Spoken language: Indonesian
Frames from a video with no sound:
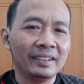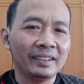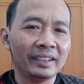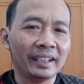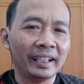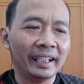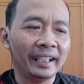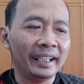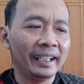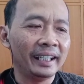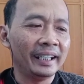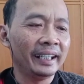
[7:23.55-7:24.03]

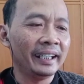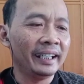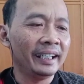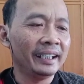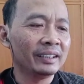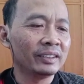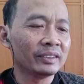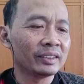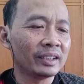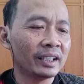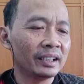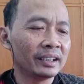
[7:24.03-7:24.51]
Oke,
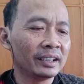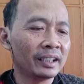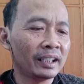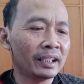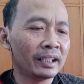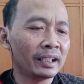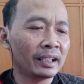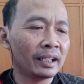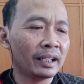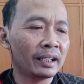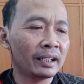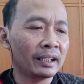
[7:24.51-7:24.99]
itu tadi
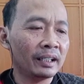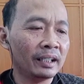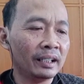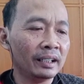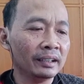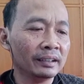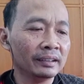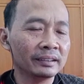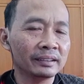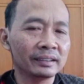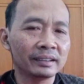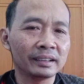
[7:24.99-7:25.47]

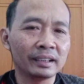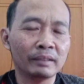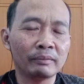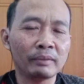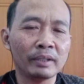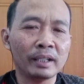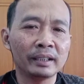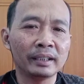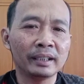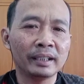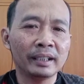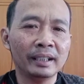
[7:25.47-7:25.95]
anak-anak
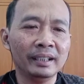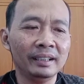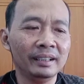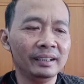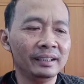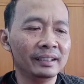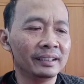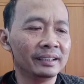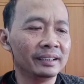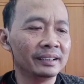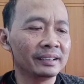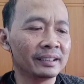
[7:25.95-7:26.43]

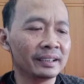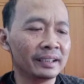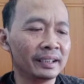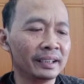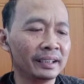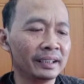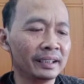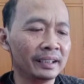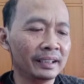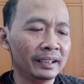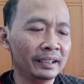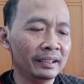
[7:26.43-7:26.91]
jawabannya,
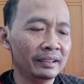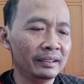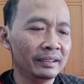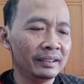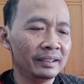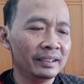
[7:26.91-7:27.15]
listeningnya.